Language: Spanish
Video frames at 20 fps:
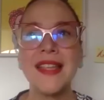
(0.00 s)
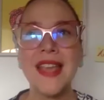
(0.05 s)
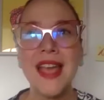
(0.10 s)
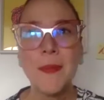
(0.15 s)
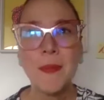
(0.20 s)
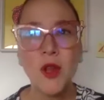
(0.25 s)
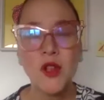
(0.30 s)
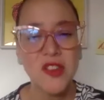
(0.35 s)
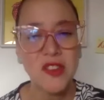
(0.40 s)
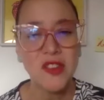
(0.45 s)
allá
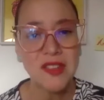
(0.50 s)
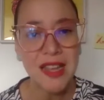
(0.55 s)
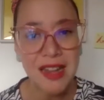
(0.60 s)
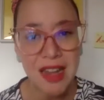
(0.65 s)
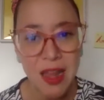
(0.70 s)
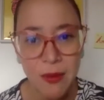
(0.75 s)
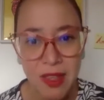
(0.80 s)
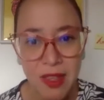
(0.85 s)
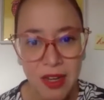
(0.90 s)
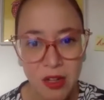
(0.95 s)
de procesar
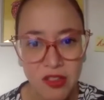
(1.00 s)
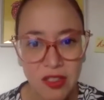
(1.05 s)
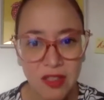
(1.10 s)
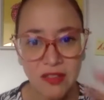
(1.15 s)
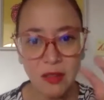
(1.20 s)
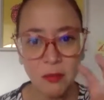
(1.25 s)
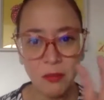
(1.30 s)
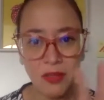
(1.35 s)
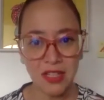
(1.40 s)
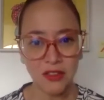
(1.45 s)
la vida y los
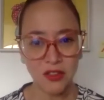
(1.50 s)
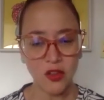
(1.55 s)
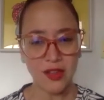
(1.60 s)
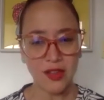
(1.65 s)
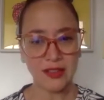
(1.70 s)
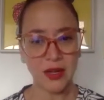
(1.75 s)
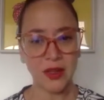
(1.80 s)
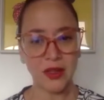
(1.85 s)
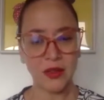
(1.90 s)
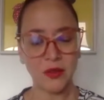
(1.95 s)
sentimientos
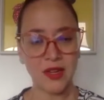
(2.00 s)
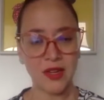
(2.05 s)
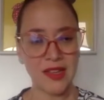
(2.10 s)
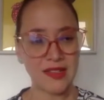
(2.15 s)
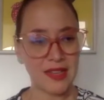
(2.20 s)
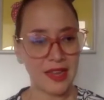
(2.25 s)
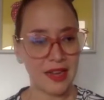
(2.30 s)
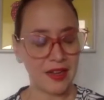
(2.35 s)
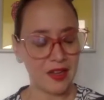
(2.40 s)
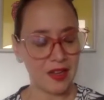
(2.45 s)
a través de una
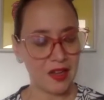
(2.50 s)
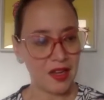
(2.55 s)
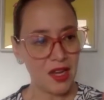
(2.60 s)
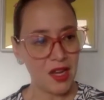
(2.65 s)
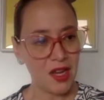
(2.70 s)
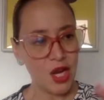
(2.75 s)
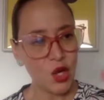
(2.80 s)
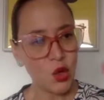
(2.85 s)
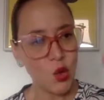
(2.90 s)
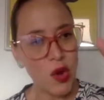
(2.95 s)
serie,
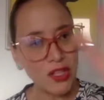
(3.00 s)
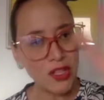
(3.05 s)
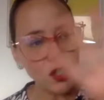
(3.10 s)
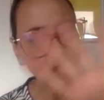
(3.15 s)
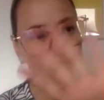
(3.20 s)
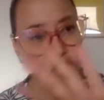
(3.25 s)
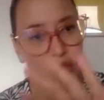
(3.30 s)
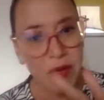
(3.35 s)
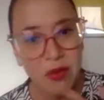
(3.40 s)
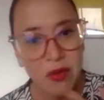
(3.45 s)

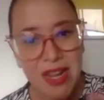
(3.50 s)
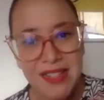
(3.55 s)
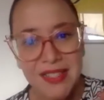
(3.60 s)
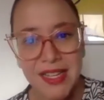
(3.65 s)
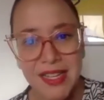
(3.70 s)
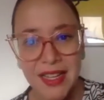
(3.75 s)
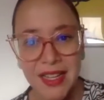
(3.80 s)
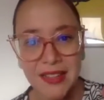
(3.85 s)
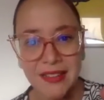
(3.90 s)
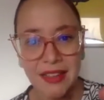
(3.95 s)
cuando yo veo una
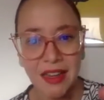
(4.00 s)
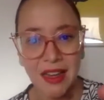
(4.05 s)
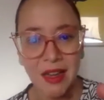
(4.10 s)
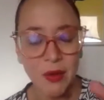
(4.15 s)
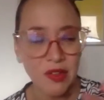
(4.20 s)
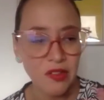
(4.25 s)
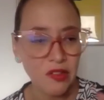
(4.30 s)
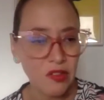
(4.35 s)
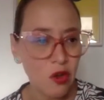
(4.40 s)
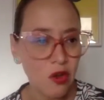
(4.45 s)
serie de
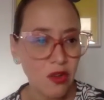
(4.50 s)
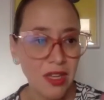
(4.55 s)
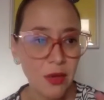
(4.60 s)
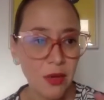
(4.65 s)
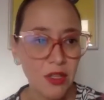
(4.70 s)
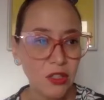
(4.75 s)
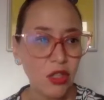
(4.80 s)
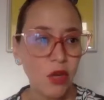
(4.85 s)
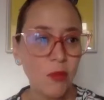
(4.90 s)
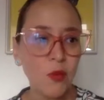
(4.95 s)
televisión, que he
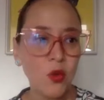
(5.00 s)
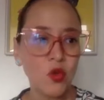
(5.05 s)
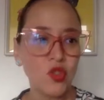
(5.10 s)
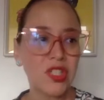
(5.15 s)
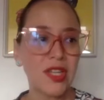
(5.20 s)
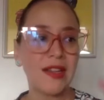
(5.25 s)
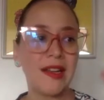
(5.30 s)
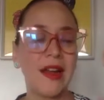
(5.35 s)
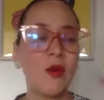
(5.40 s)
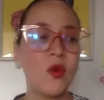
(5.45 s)
visto
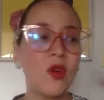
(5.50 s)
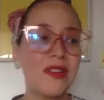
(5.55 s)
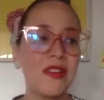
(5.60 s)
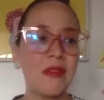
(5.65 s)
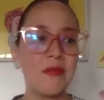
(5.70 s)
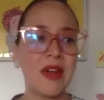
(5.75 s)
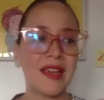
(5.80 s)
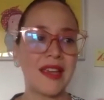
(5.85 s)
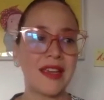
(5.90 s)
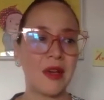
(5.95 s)
muchas, la
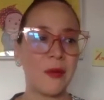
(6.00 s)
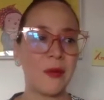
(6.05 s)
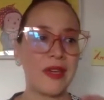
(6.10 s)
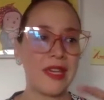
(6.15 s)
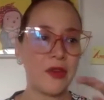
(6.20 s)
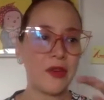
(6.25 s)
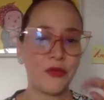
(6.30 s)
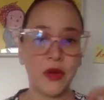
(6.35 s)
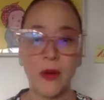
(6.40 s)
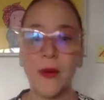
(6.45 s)
última que
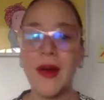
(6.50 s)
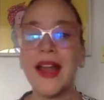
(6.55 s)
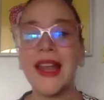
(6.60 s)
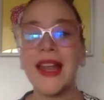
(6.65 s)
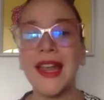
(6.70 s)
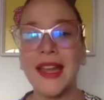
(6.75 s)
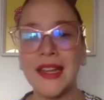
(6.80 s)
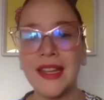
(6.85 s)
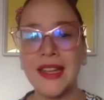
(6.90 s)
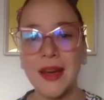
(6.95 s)
vi fue
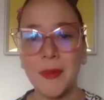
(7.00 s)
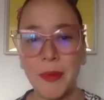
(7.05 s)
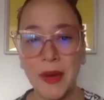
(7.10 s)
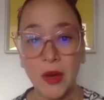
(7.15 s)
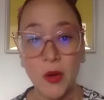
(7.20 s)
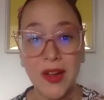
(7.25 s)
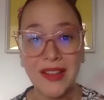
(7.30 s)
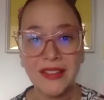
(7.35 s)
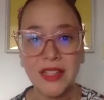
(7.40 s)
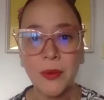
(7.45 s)
Valeria,
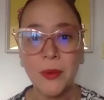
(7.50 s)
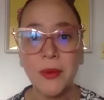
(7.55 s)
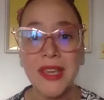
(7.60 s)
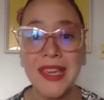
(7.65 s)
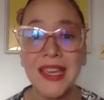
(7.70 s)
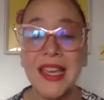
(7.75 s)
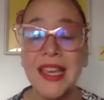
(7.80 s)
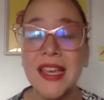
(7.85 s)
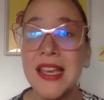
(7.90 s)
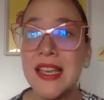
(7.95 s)
pero antes
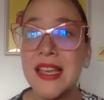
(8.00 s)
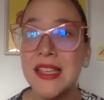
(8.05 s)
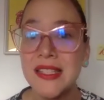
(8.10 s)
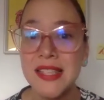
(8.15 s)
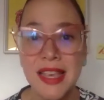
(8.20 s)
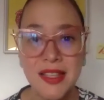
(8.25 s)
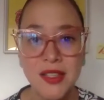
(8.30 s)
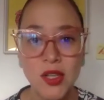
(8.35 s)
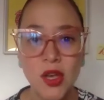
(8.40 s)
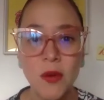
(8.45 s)
vi
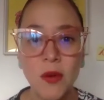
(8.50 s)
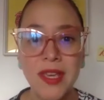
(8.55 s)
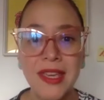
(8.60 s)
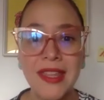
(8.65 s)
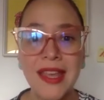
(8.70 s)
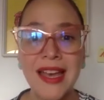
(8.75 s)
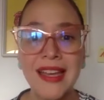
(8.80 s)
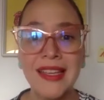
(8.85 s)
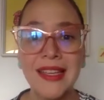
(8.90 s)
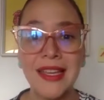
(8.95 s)
Sexo
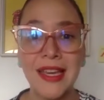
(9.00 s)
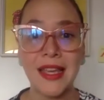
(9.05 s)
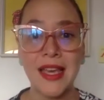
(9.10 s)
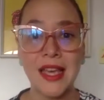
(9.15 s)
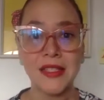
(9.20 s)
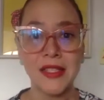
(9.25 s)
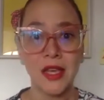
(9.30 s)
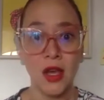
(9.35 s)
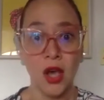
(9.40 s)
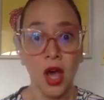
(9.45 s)
Vida y quedé
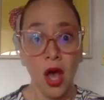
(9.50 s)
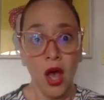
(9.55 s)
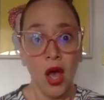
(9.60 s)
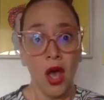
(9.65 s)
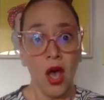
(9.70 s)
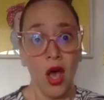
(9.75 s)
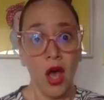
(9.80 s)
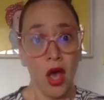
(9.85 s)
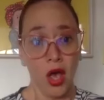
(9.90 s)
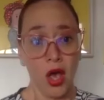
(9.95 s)
así,
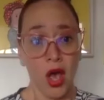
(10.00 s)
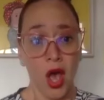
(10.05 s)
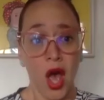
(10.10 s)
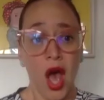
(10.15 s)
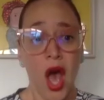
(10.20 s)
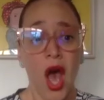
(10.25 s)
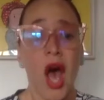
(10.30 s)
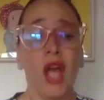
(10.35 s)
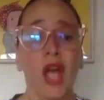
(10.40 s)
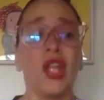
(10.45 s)
¡Ah!
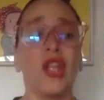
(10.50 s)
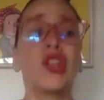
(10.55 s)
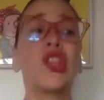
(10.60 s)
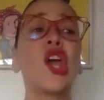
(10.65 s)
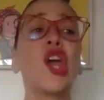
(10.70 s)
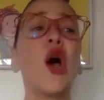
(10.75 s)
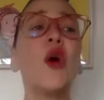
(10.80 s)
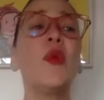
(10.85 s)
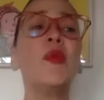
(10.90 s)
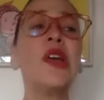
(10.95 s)
¡Ah!
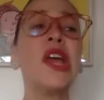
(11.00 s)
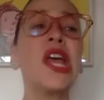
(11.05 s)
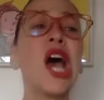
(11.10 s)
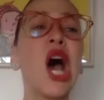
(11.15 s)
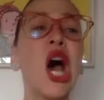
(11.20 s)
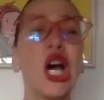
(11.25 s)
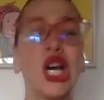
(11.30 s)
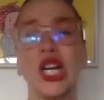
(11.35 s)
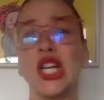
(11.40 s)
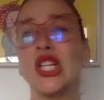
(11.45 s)
Dios
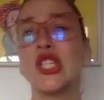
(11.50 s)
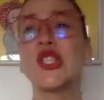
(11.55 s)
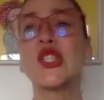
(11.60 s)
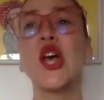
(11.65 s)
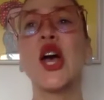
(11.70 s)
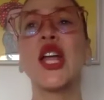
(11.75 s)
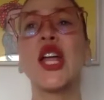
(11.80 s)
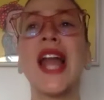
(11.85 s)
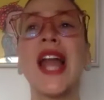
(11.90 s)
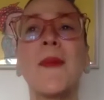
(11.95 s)
mío,
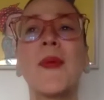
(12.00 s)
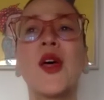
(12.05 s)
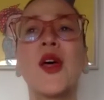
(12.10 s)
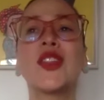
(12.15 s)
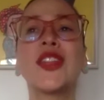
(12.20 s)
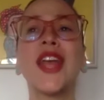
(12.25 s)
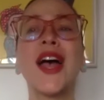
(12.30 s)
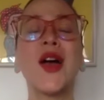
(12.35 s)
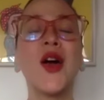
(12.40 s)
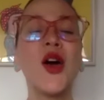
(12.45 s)
soy
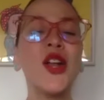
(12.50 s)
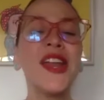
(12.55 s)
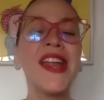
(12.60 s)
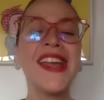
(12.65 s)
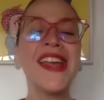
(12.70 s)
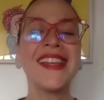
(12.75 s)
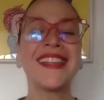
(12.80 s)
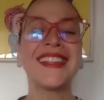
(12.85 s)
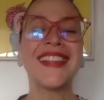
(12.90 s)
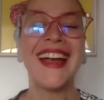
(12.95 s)

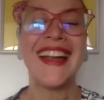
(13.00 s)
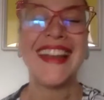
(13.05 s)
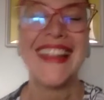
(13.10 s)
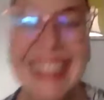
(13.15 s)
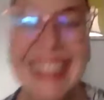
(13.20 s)
la